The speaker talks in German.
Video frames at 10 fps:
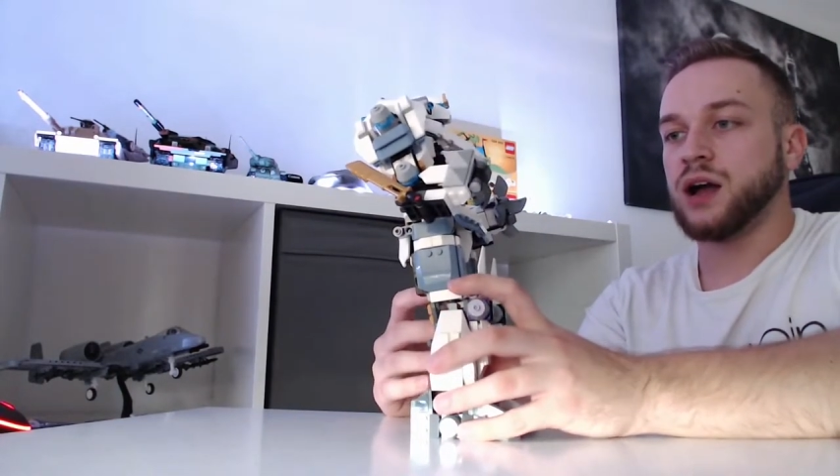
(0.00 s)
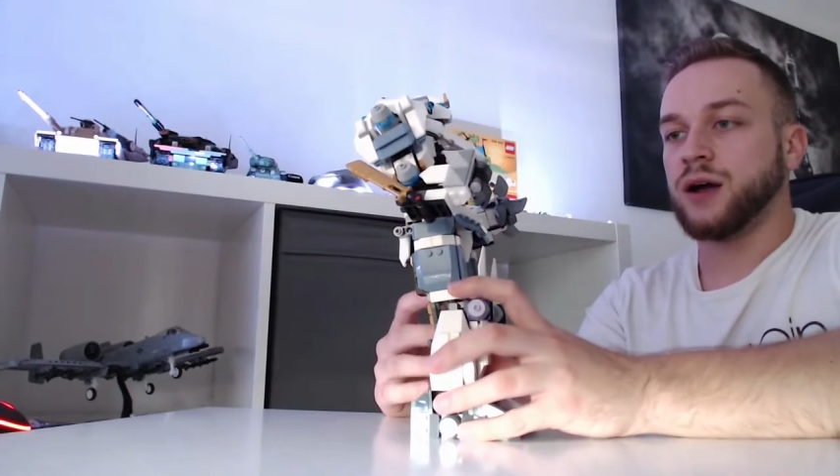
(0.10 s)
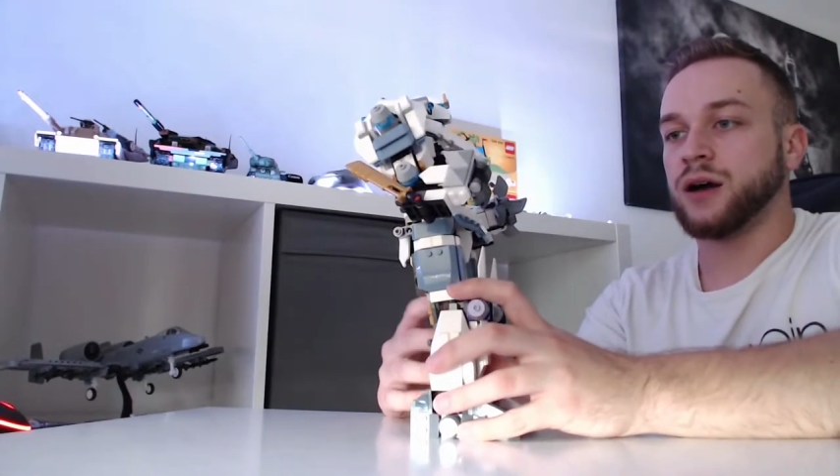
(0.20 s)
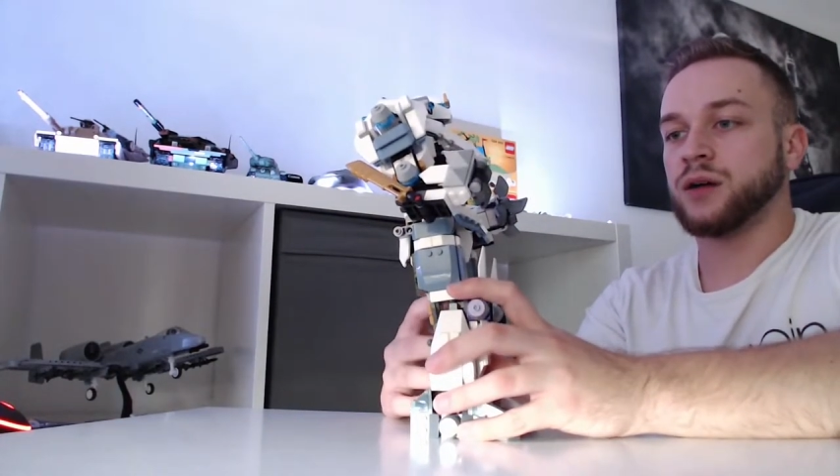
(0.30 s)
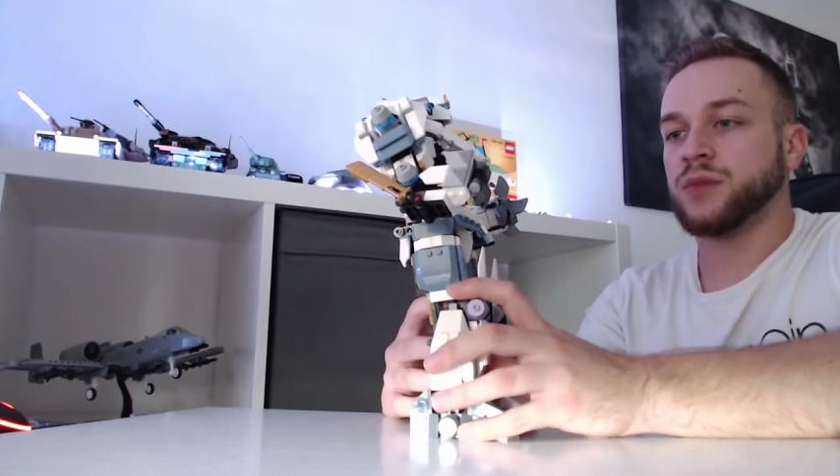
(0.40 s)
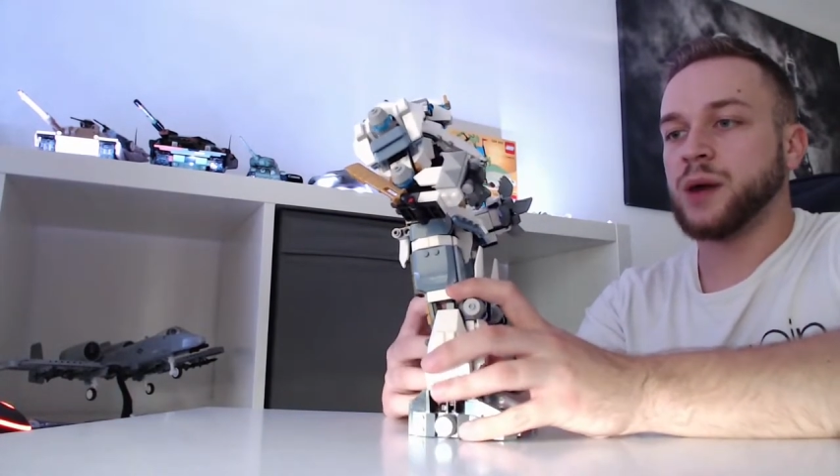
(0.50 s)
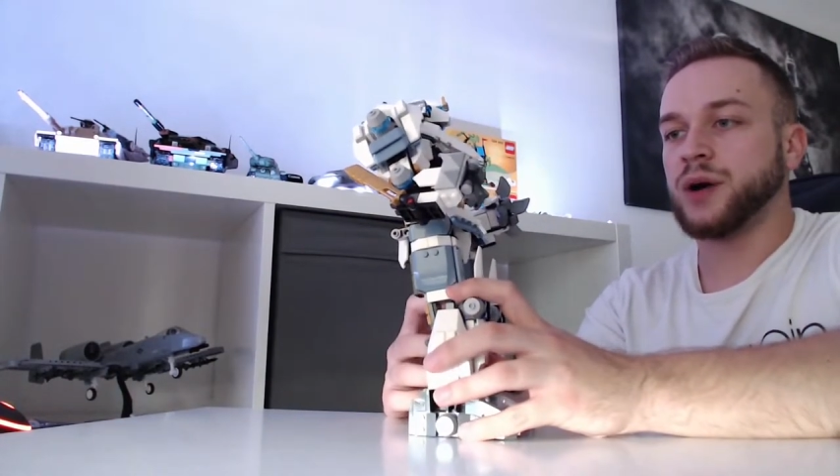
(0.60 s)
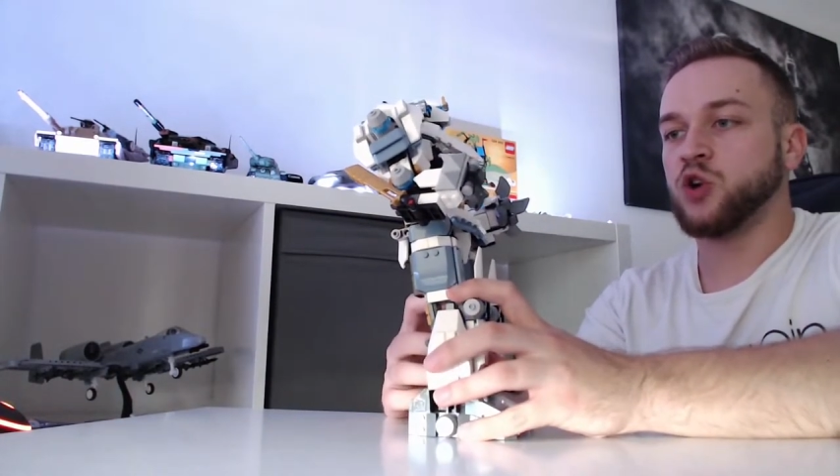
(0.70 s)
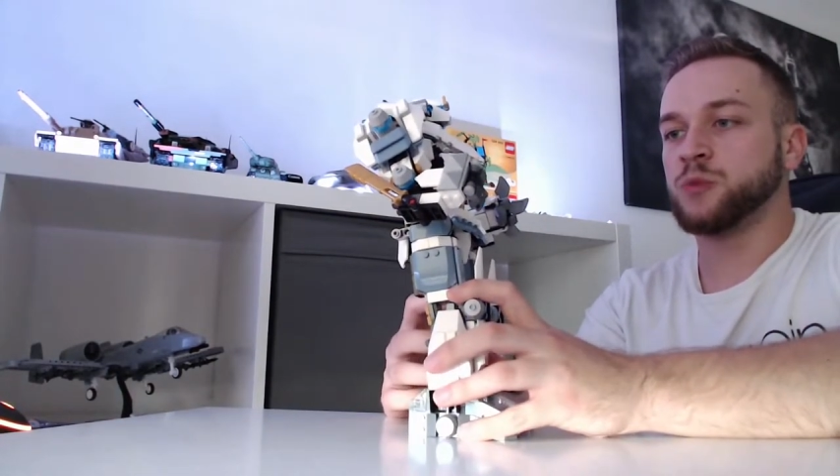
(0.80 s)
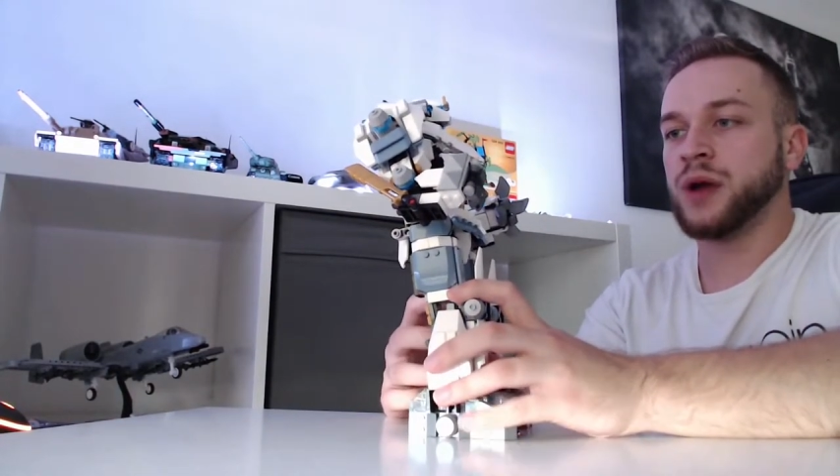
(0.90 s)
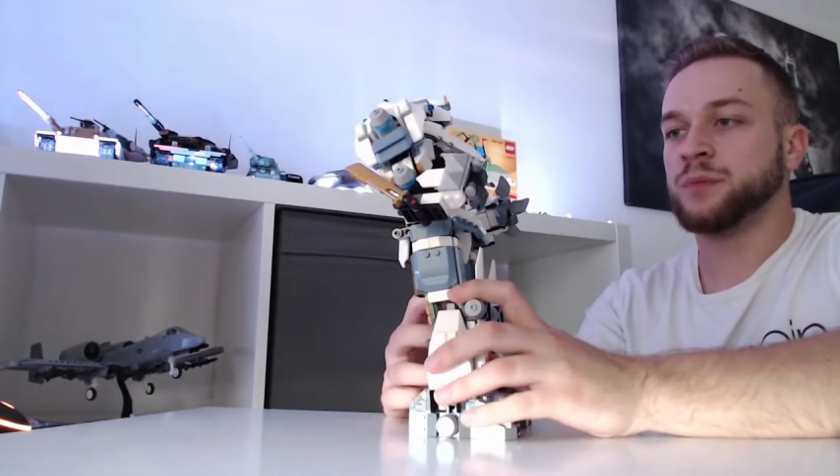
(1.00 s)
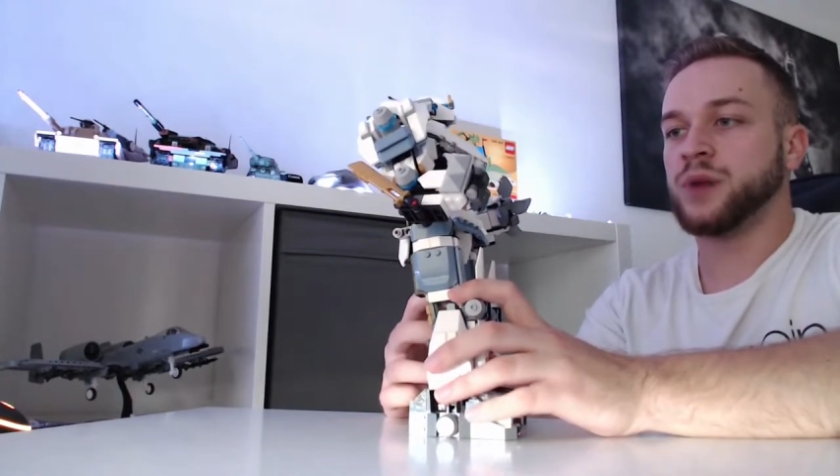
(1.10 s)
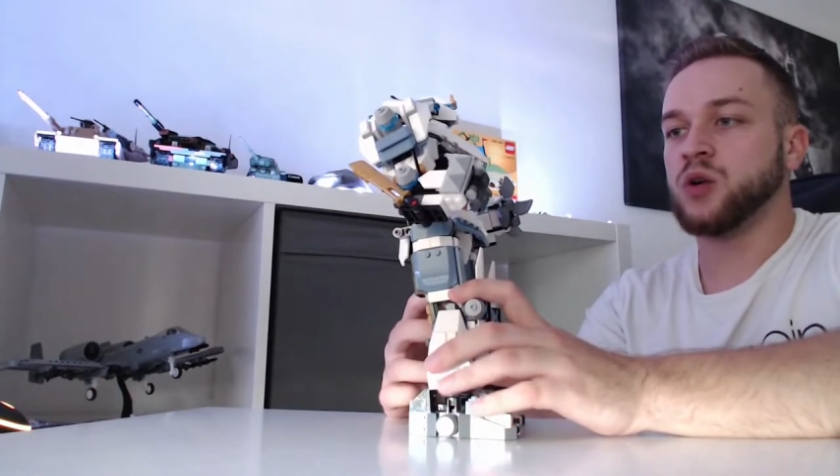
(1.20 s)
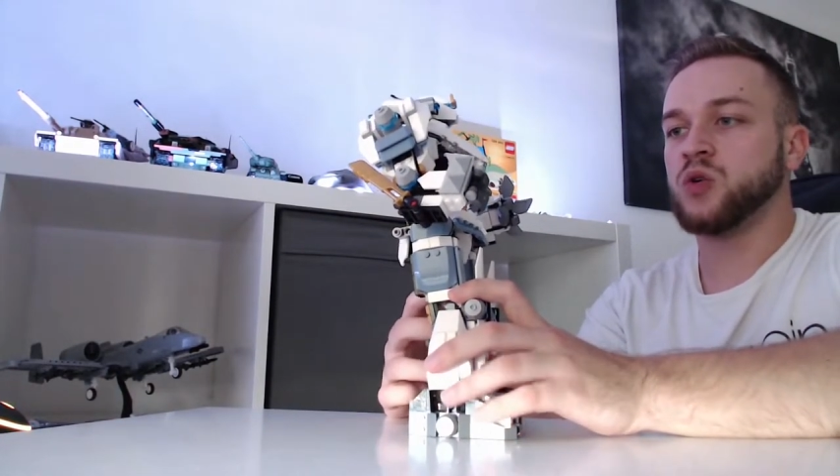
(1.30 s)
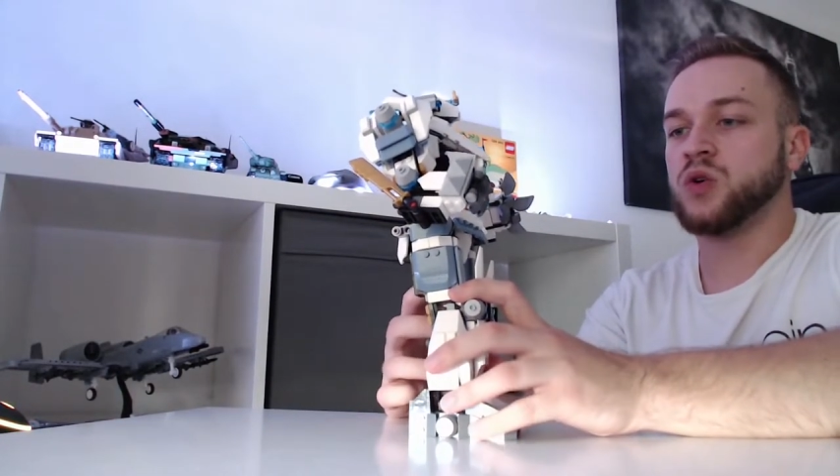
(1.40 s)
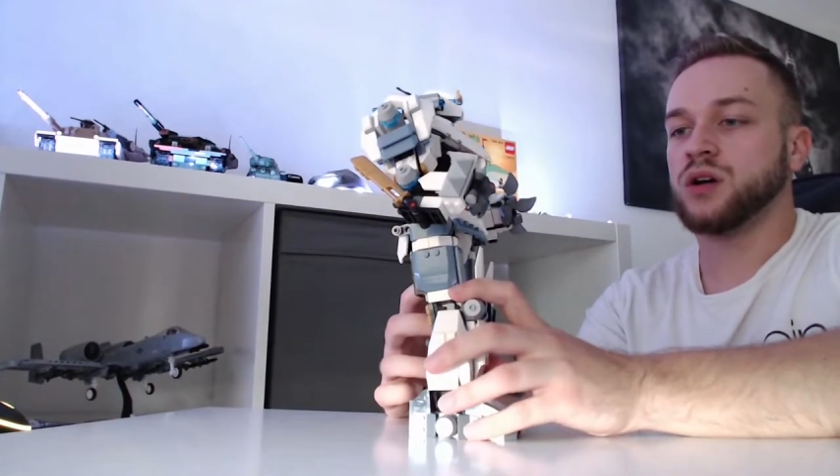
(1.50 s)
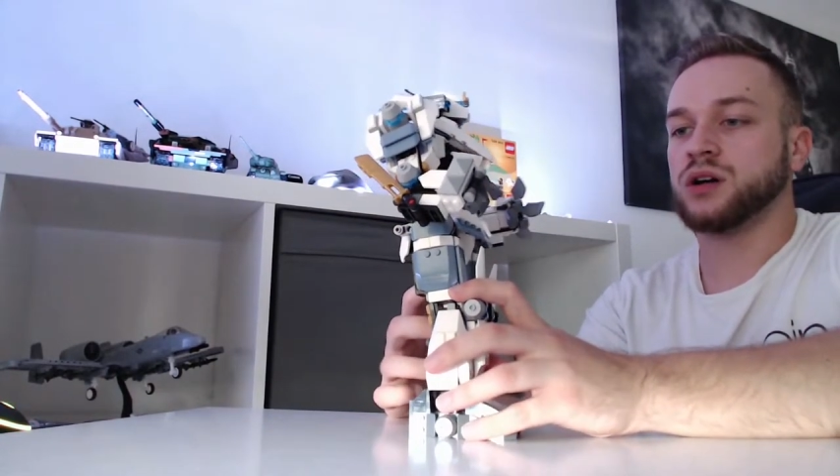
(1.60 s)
Ähm, aber auch beim Bau